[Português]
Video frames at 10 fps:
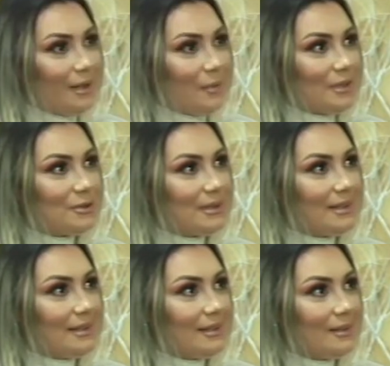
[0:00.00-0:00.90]
Eu acho
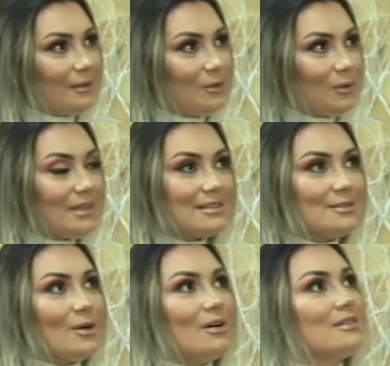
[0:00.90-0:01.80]
que todas
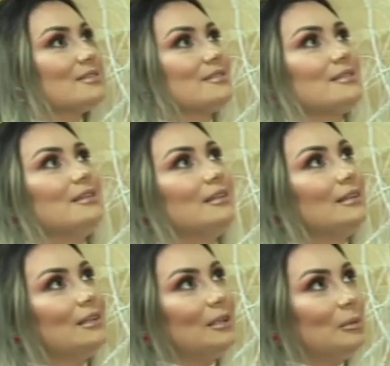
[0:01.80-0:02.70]
nós
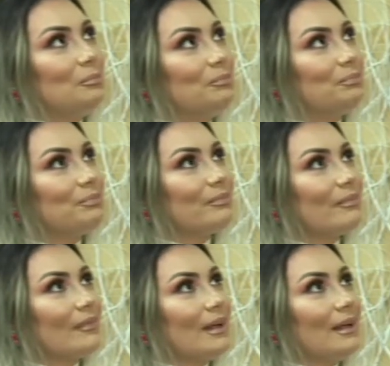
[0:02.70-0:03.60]
uh,
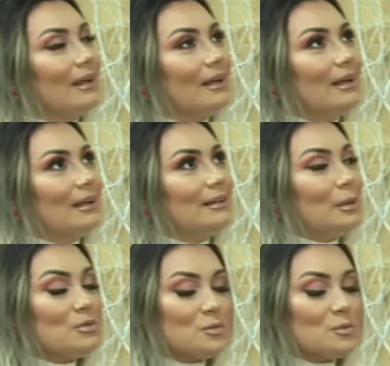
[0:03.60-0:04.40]
temos